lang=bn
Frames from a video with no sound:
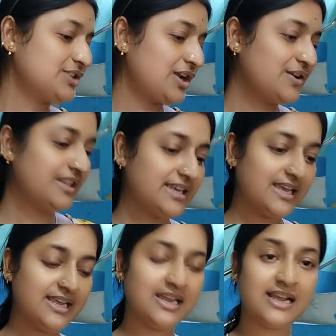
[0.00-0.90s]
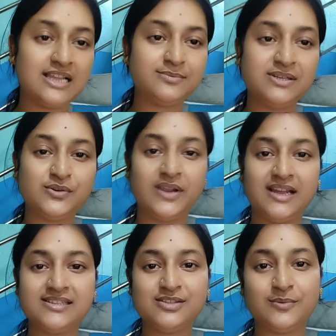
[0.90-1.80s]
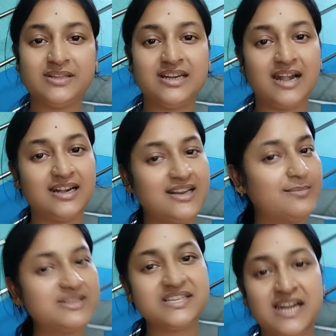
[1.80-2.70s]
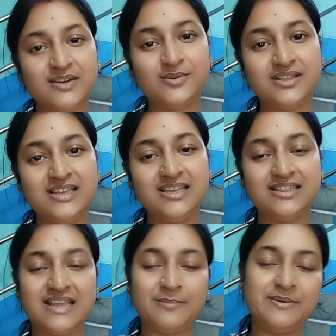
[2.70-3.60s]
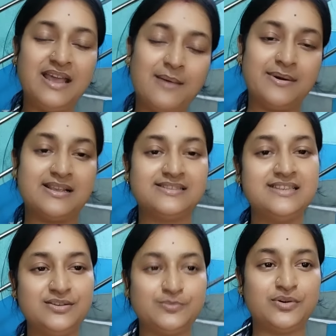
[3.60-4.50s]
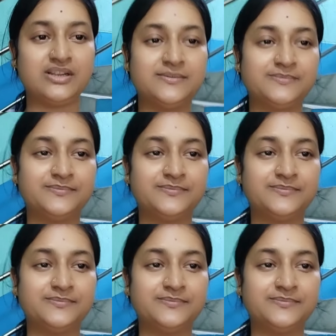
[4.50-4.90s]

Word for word: চলো এদিকে কাজবাজ হয়ে গেছে তোমাদের রান্নাটা একবার শেয়ার করে দিই তারপরে আবার আসছি একটু পরে